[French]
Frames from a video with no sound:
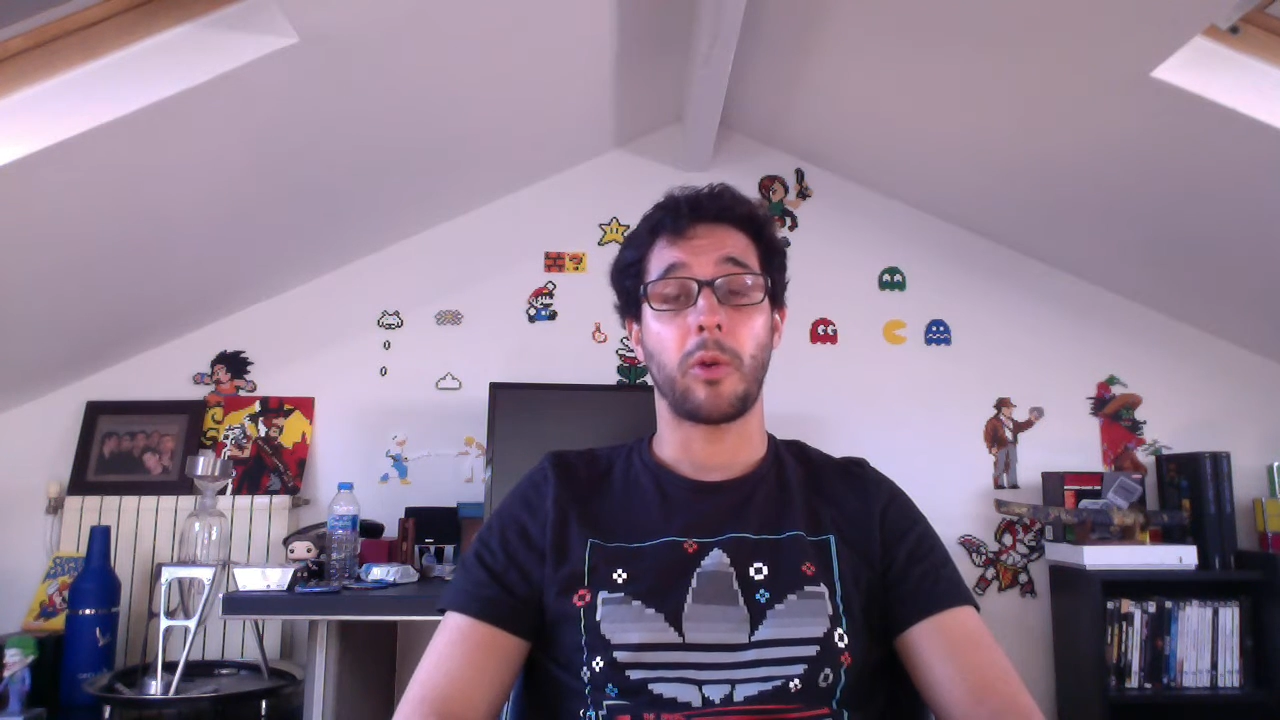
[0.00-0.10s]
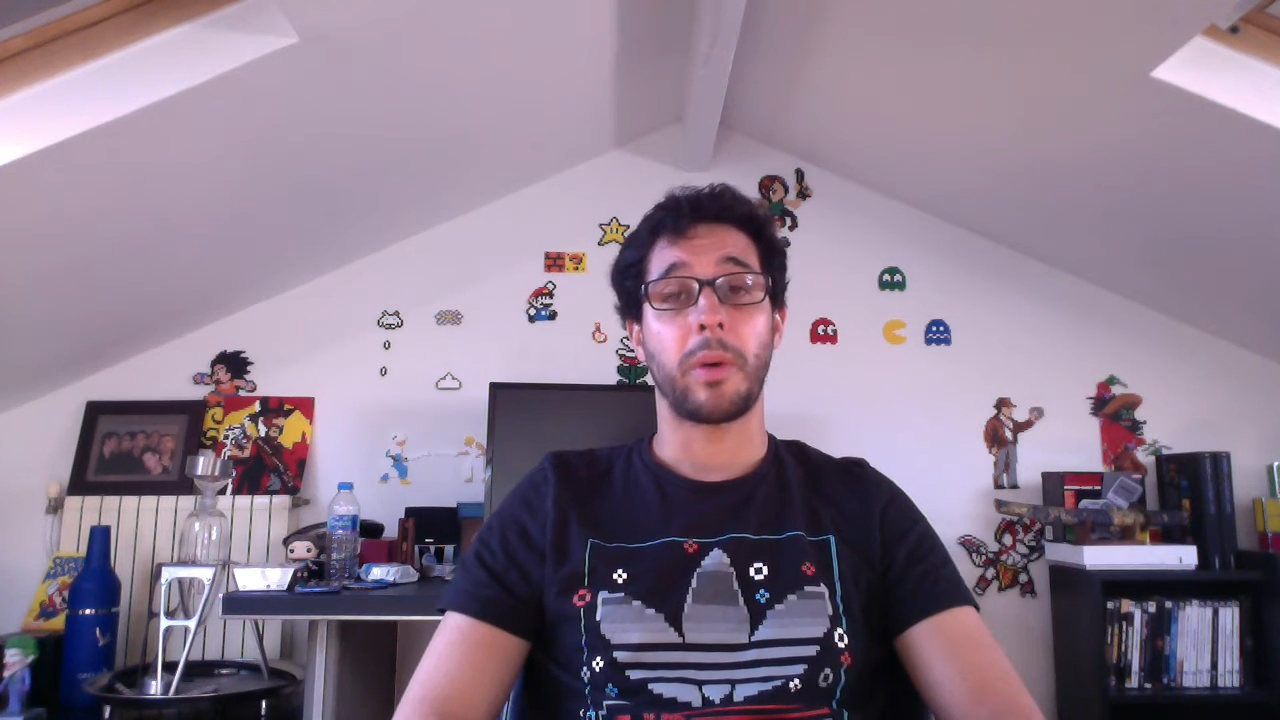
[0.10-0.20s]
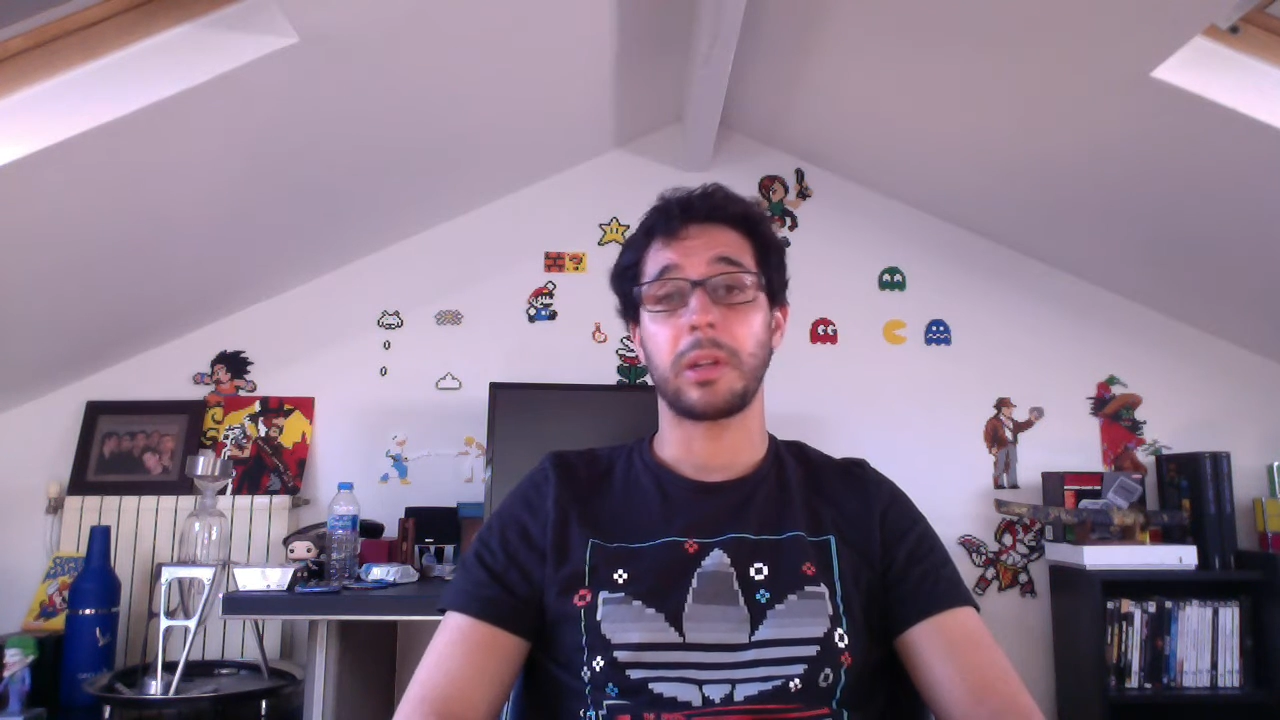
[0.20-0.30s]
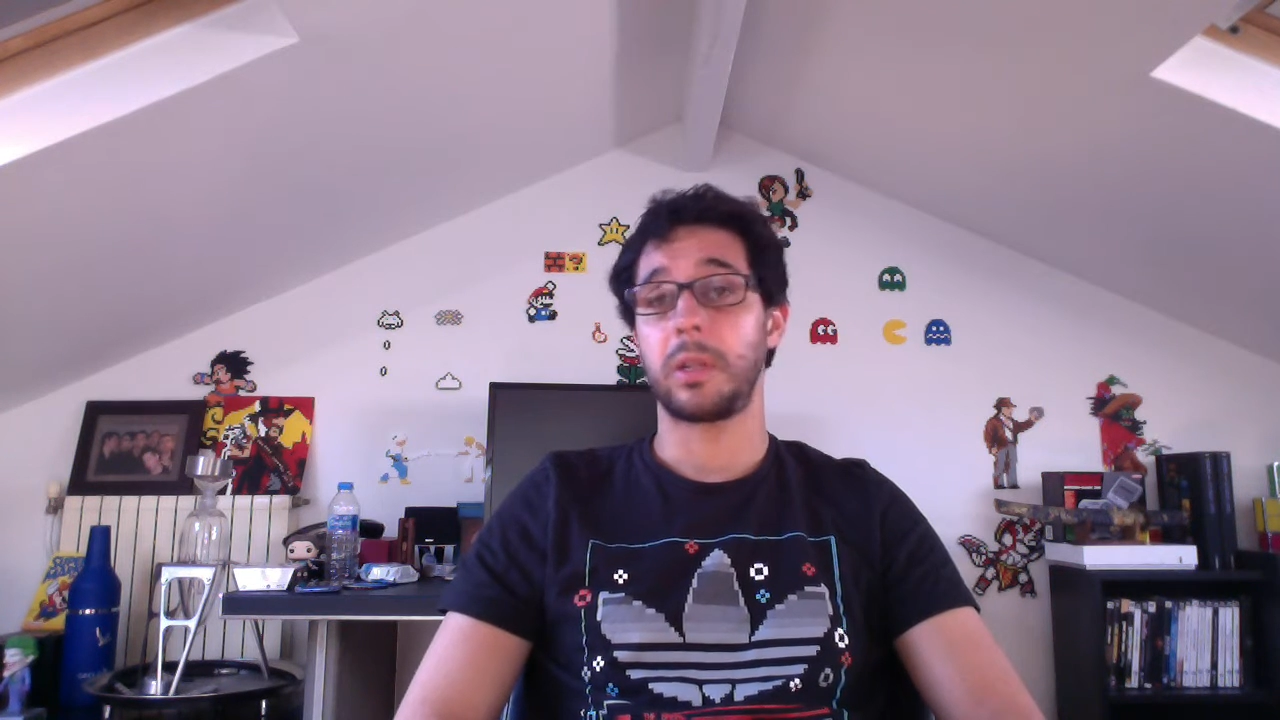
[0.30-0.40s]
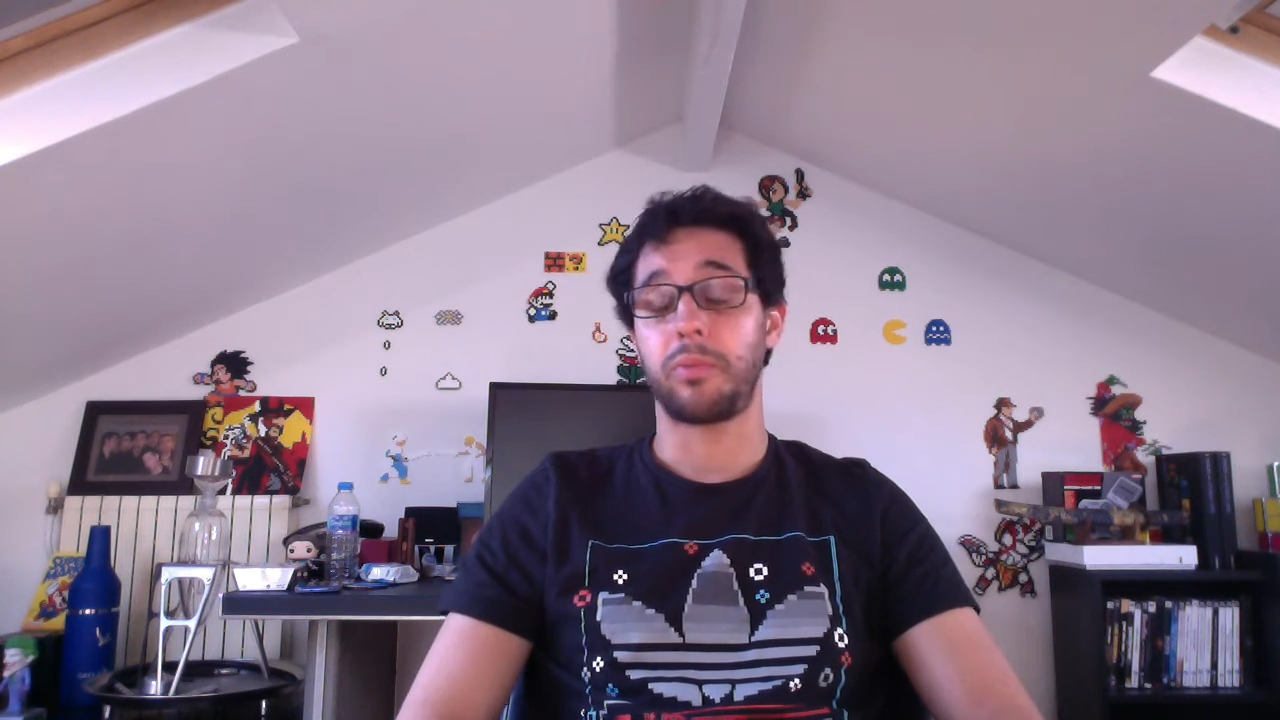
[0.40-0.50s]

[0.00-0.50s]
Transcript: repartis